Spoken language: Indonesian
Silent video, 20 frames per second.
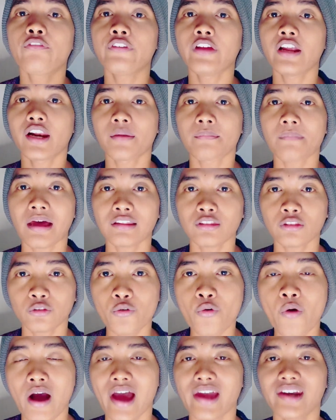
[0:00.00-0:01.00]
firman
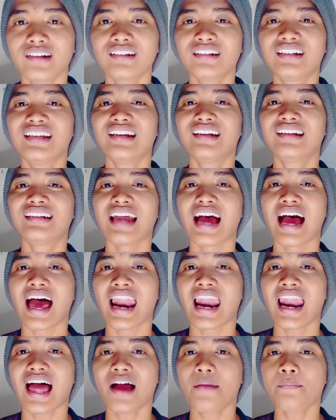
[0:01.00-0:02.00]
Tuhan di
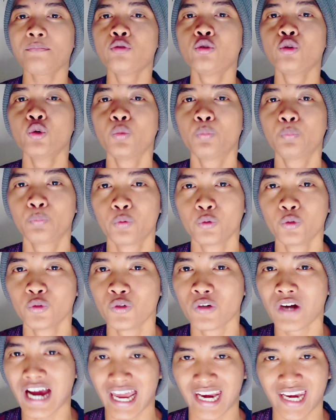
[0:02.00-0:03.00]
dalam
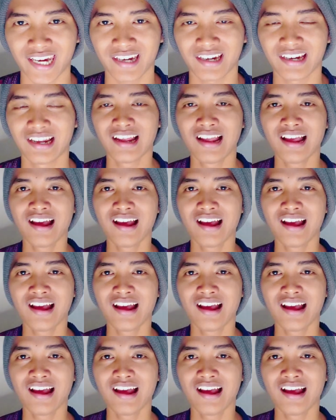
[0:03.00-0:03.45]
hubungan